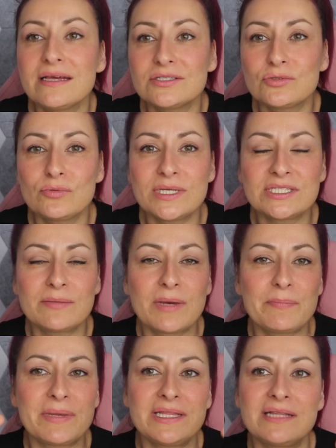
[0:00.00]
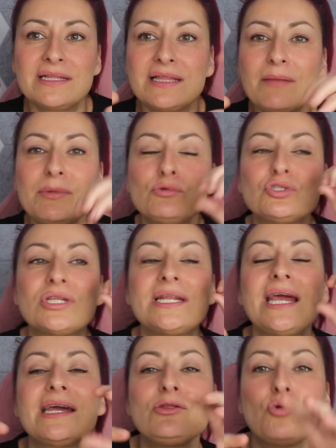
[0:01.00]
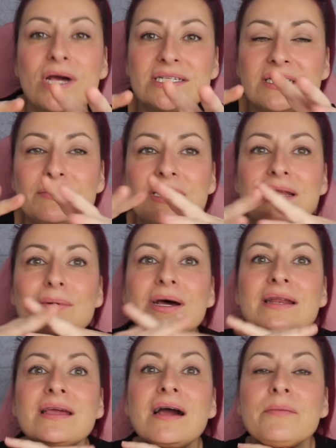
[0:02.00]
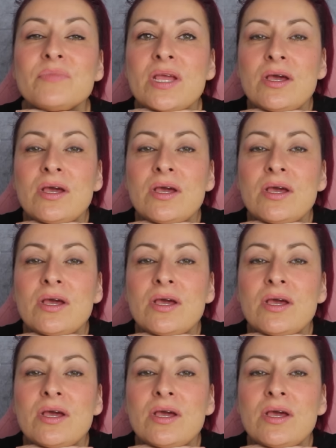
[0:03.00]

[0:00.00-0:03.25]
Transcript: que estuviese más pendiente tal, me gustaría que tocase más la barriga.